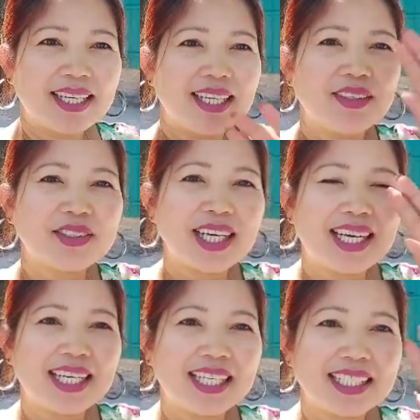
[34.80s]
Hello
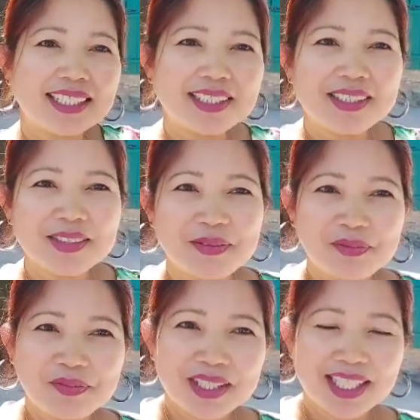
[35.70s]
guys!
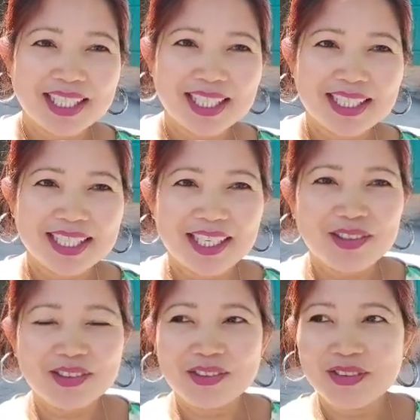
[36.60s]
It's a
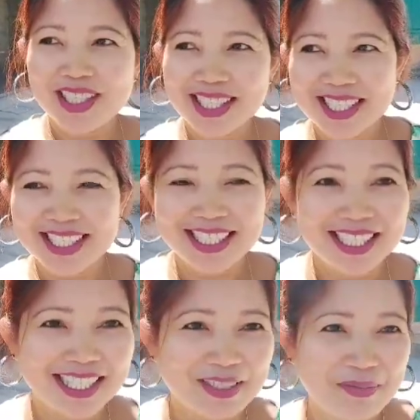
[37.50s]
long
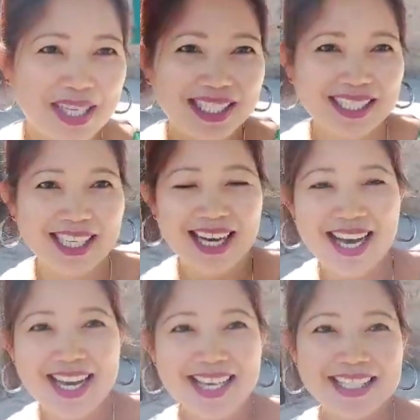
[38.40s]
weekend na naman
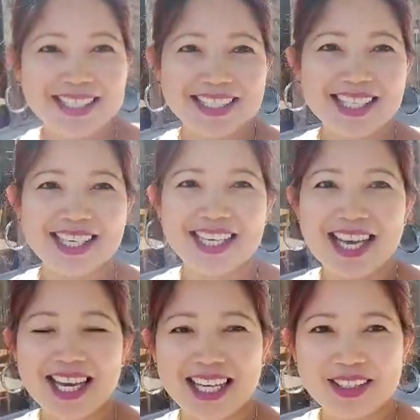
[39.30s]
guys.
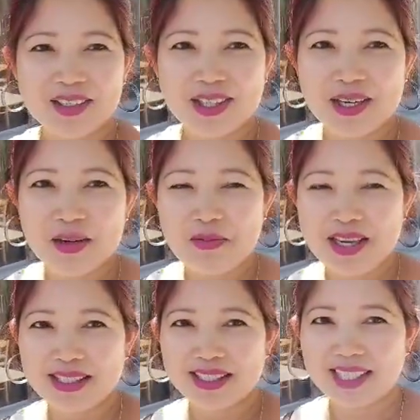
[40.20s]
Kaya ito na
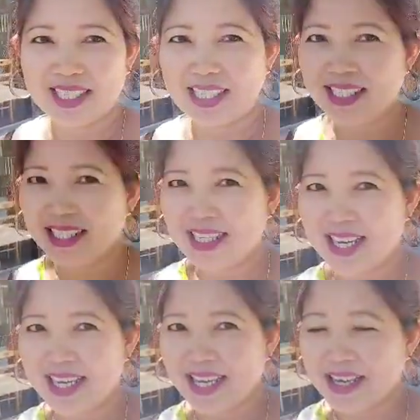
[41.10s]
naman si
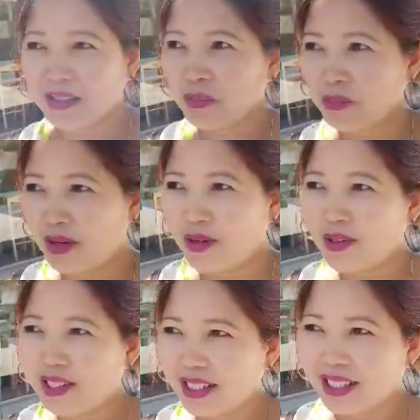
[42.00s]
Inday
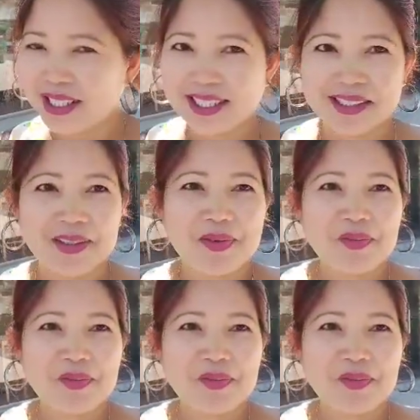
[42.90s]
Explorer.